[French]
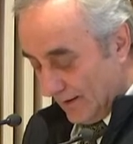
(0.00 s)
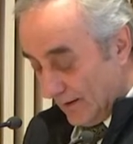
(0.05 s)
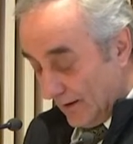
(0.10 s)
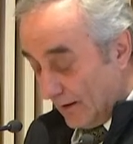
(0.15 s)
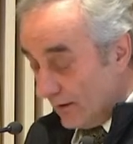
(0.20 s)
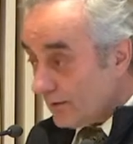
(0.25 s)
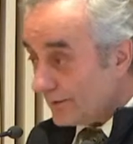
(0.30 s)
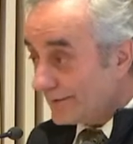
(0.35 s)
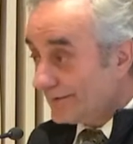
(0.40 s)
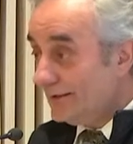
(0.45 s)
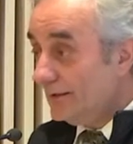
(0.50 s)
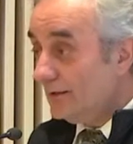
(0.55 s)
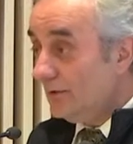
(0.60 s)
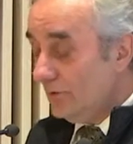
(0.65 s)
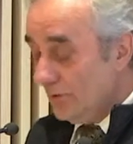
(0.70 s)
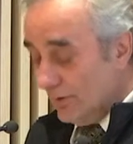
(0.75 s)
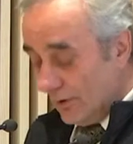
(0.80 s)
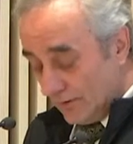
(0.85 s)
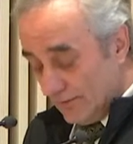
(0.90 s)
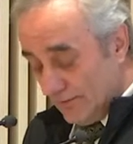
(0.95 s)
Alors, dès
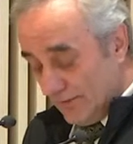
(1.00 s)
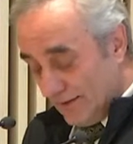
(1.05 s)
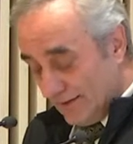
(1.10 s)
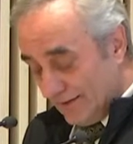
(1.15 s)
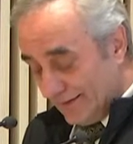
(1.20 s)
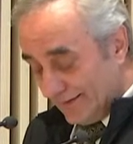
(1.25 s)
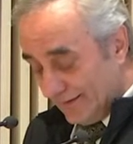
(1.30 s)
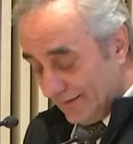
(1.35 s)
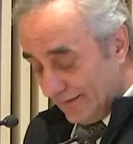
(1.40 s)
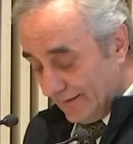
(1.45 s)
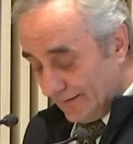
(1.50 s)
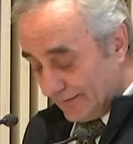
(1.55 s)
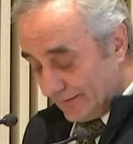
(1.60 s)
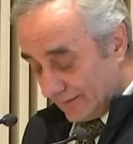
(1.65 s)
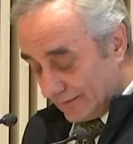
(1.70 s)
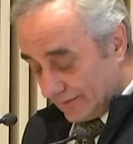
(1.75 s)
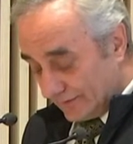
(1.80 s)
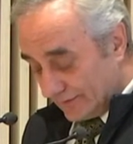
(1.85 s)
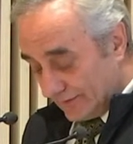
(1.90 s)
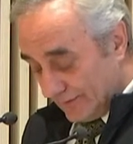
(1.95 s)
le lendemain des
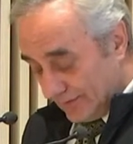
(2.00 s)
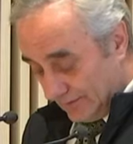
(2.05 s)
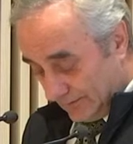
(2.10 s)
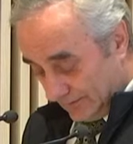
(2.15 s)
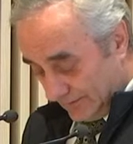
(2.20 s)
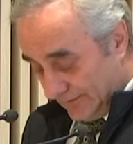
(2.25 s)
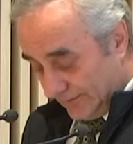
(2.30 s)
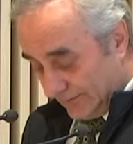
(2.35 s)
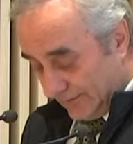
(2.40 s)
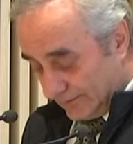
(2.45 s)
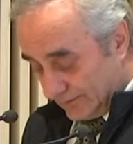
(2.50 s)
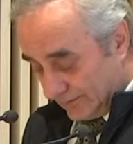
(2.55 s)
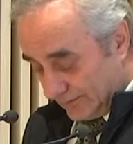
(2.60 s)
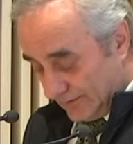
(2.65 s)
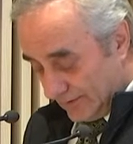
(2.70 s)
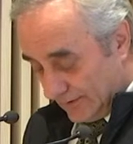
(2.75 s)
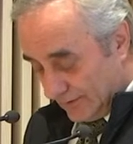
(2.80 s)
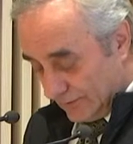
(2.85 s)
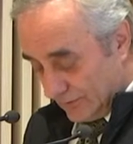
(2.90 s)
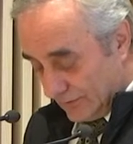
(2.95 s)
des
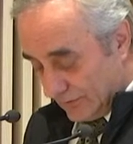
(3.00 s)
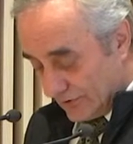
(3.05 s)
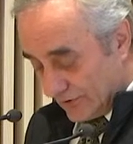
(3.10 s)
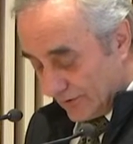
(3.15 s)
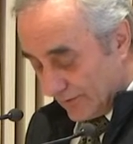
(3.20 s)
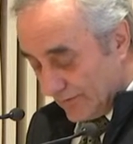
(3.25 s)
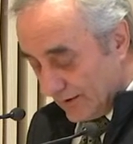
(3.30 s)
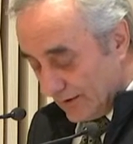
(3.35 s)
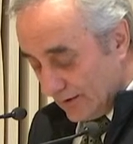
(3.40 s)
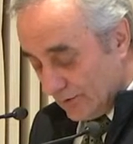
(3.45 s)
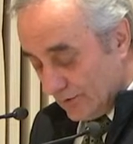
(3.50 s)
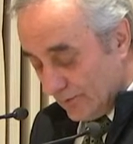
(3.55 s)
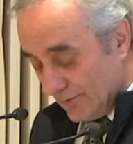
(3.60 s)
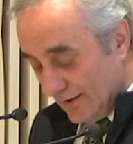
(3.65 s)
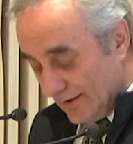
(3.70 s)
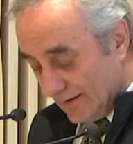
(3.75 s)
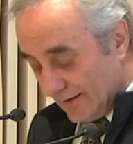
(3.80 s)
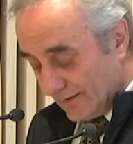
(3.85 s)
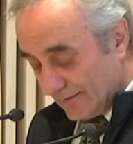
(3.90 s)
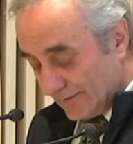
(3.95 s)
attentats de janvier
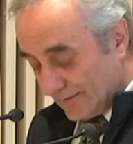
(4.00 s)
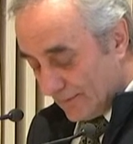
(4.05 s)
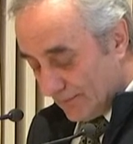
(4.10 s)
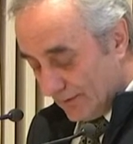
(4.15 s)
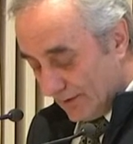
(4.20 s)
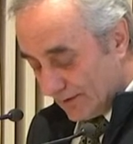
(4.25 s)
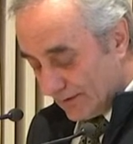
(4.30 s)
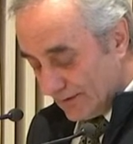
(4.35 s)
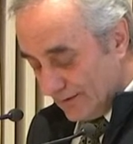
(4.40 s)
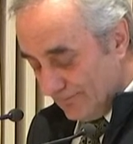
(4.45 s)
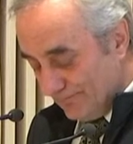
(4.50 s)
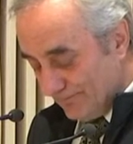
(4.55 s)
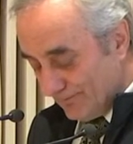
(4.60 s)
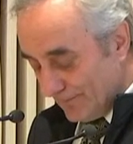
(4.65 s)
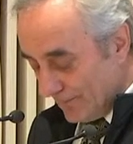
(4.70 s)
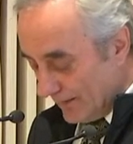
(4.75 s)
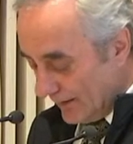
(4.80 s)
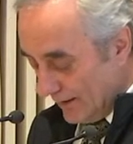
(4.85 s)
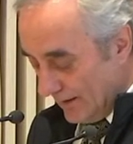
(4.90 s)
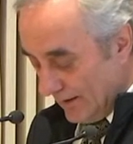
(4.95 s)
2015 à Paris,
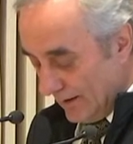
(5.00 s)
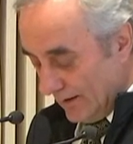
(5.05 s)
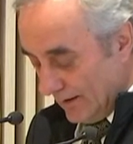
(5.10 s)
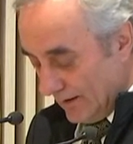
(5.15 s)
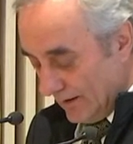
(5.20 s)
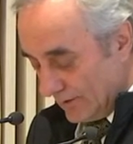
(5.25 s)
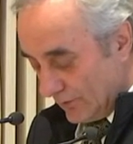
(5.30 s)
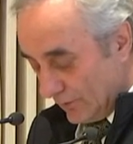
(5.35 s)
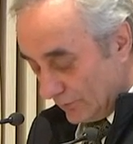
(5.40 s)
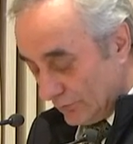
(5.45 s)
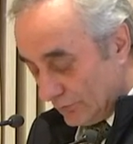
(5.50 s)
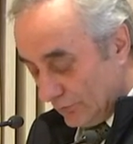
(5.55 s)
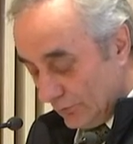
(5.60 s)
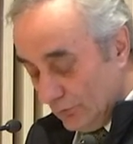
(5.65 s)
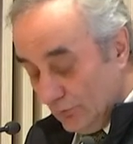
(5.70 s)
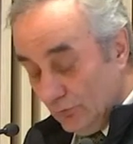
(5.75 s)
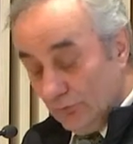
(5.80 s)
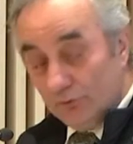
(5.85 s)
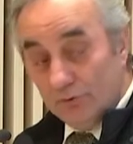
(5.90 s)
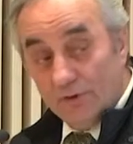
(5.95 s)
Compte
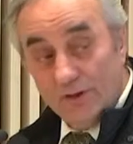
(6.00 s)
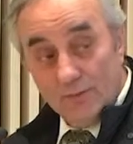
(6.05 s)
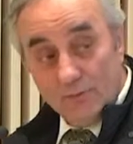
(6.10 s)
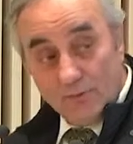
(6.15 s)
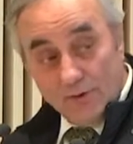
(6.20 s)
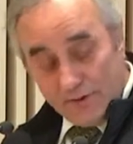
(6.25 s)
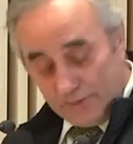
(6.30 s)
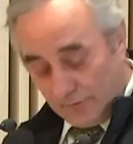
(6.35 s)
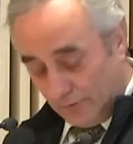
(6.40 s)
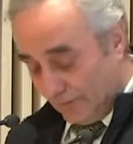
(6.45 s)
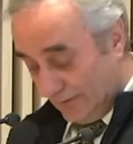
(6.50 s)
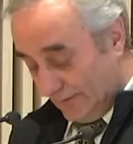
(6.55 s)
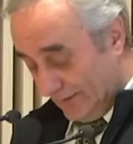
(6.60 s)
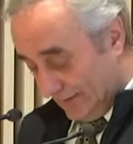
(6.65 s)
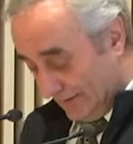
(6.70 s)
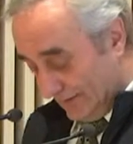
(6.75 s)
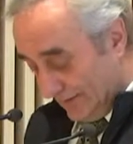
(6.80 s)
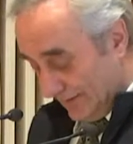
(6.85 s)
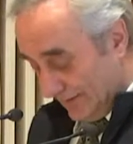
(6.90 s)
tenu de l'émoi suscité,